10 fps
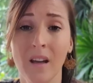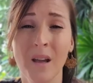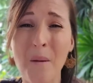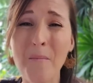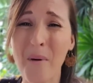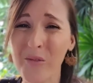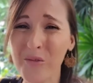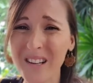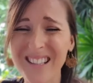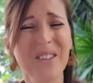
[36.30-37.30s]
Et même
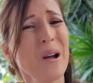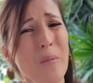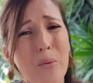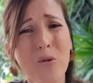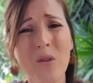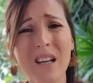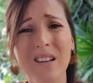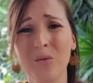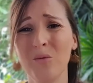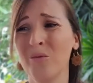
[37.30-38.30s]
parfois, ça va un peu
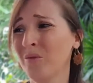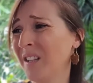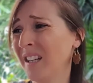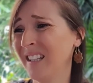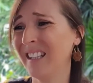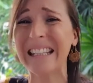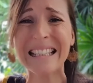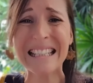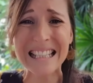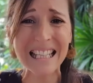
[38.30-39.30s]
loin. On est
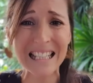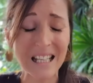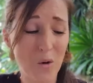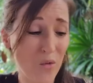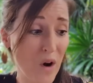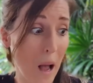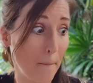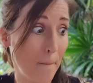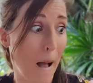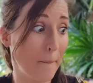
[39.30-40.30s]
irrité dès qu'on voit
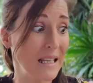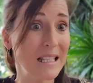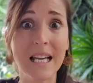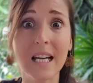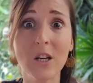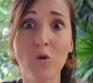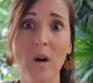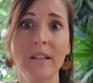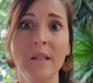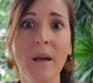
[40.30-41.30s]
un, message ou
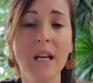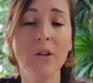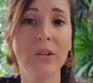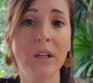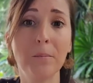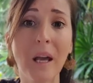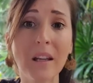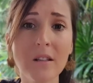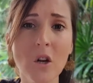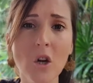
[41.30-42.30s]
un email de cette
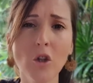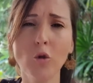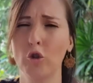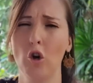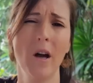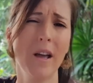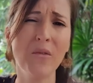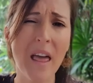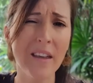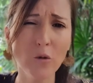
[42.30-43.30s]
personne, on en
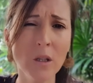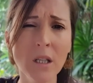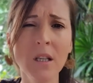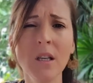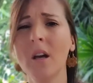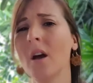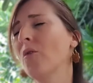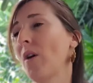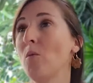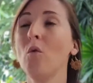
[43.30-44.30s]
rêve la nuit.
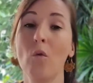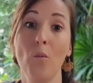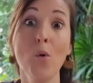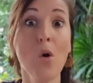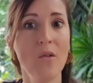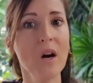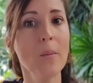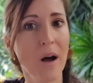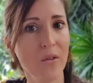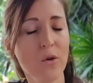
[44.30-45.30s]
Enfin bon, on peut avoir
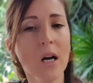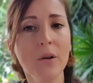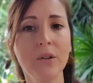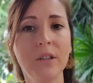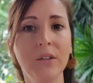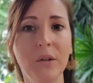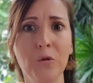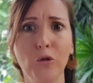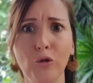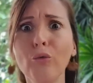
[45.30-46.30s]
parfois euh, des
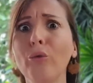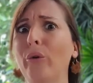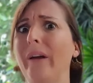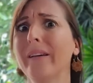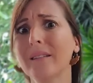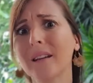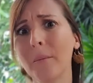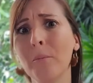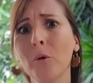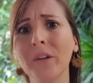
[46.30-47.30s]
émotions euh,
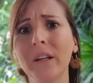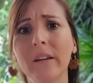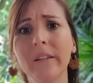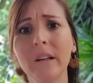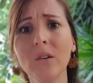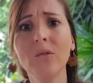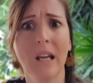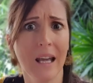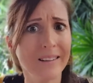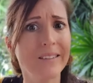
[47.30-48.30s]
extrêmement négatives et
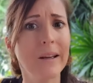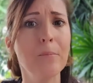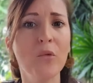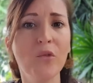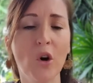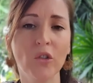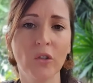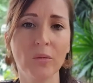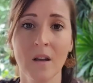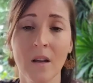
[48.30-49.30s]
extrêmement fortes.
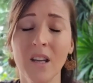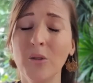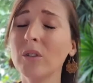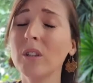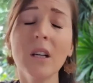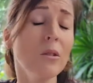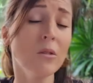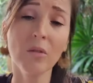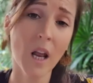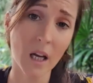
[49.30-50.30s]
Et donc, quelle que
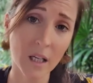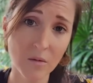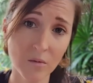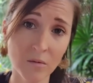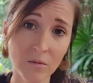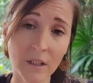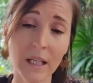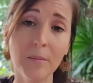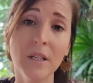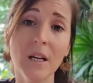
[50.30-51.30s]
soit la raison,
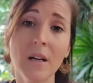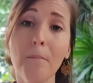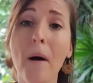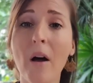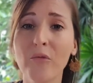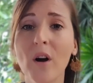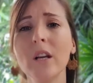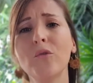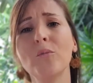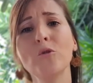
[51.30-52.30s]
eh bien, parfois,
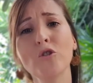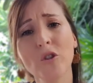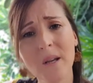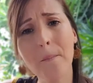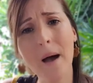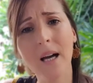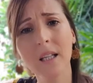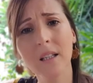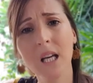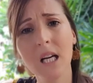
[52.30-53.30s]
il vaut mieux se
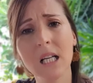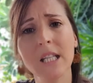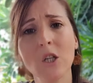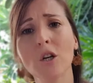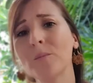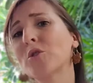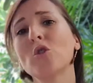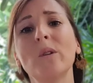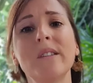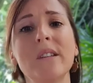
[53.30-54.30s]
séparer d'un client comme
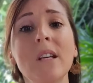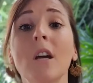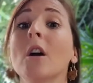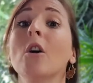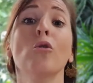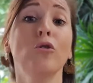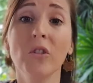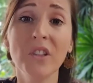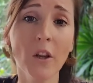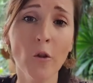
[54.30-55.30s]
celui-ci de
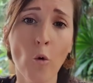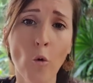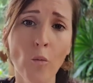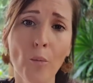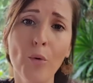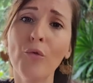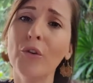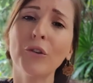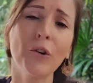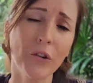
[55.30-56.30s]
dire non pour
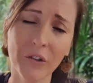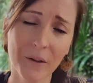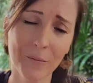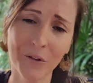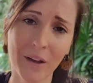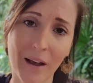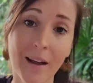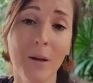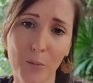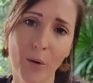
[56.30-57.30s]
votre santé
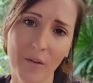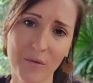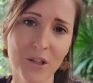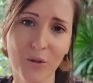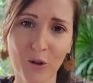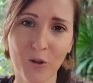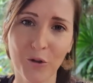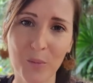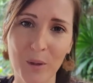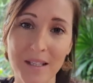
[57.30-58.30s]
mentale et pour l'avenir de votre
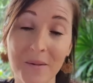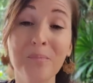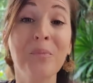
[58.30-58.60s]
entreprise.